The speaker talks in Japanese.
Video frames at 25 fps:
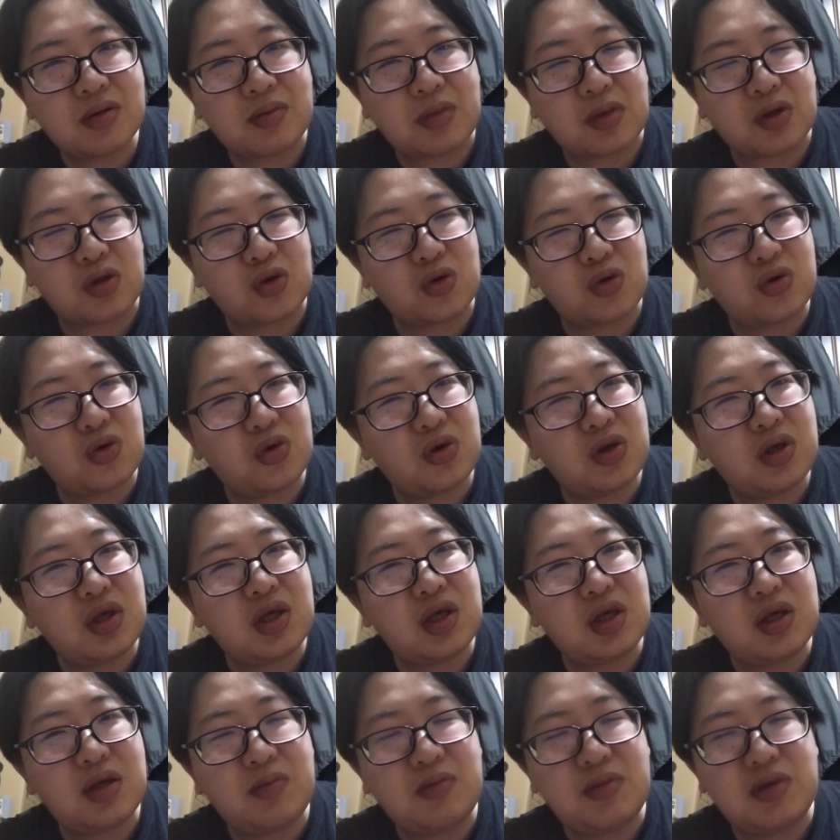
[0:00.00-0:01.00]
まあ、
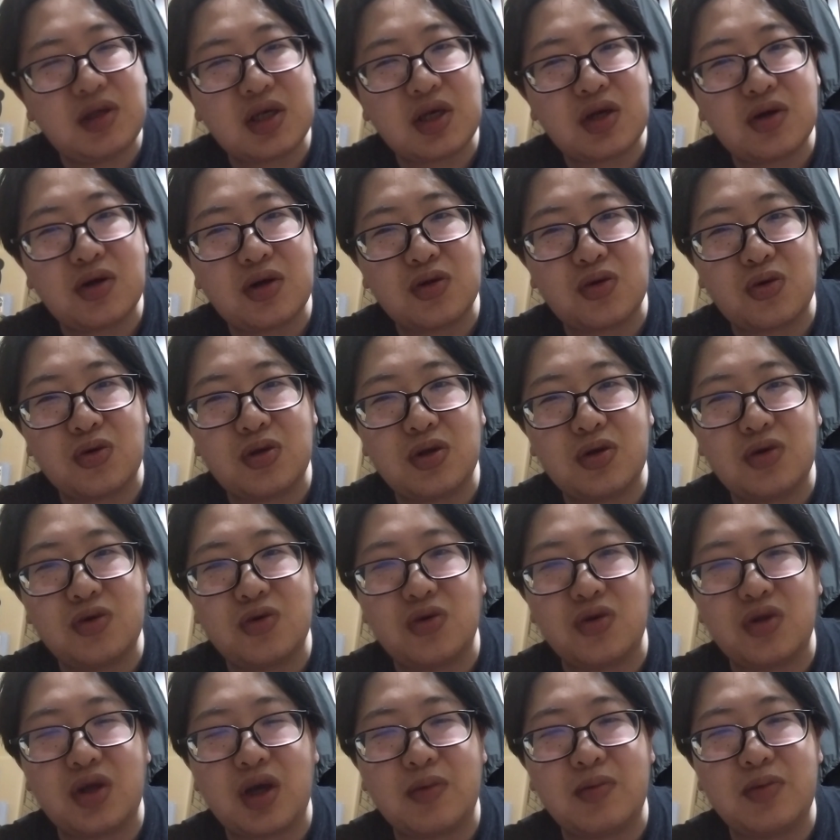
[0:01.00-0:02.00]
時々ミサイルが飛んでく
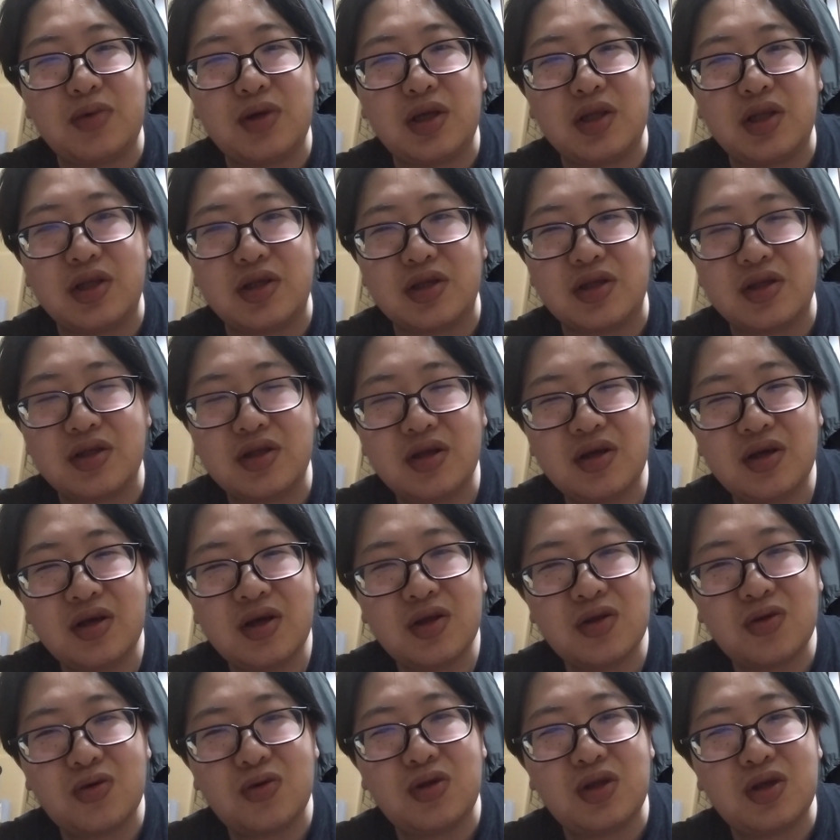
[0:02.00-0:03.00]
るんで危ないです。
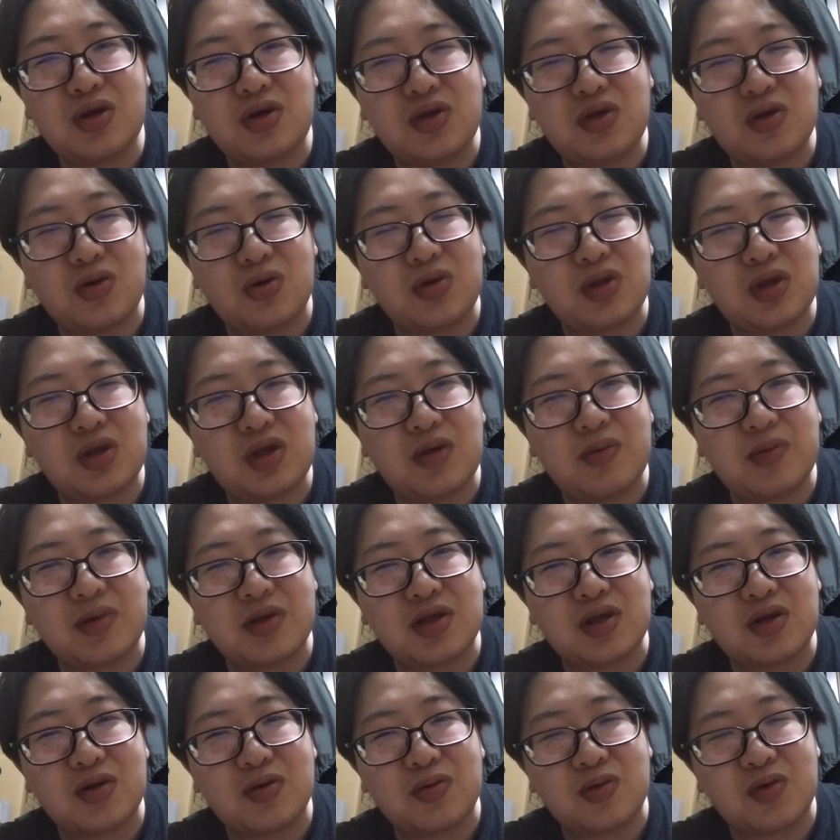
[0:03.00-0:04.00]
飛んで、飛んできま
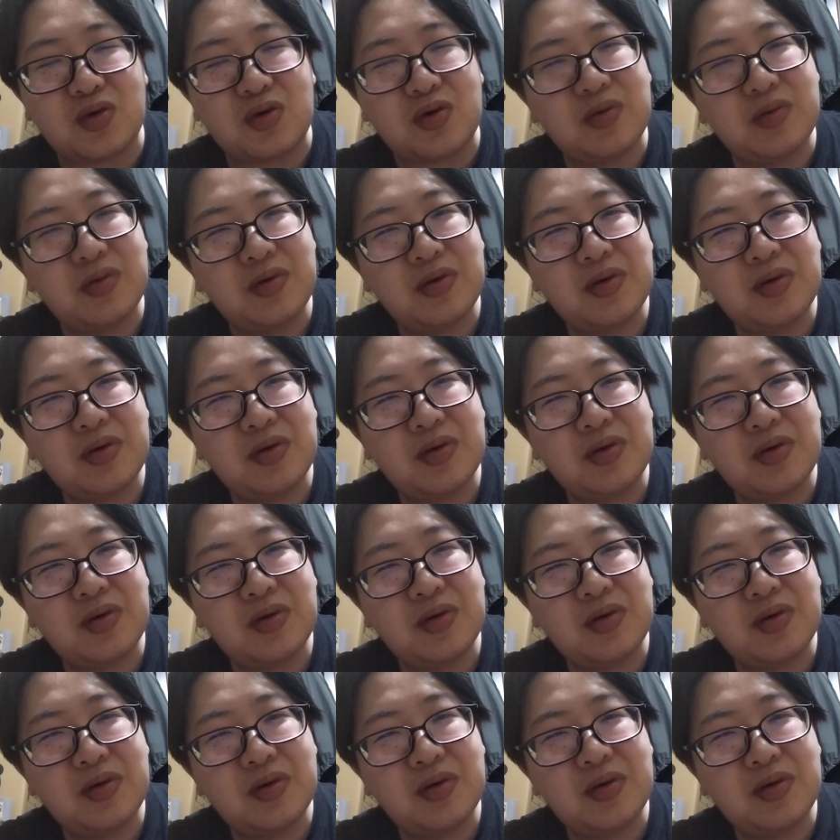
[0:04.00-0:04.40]
すけども。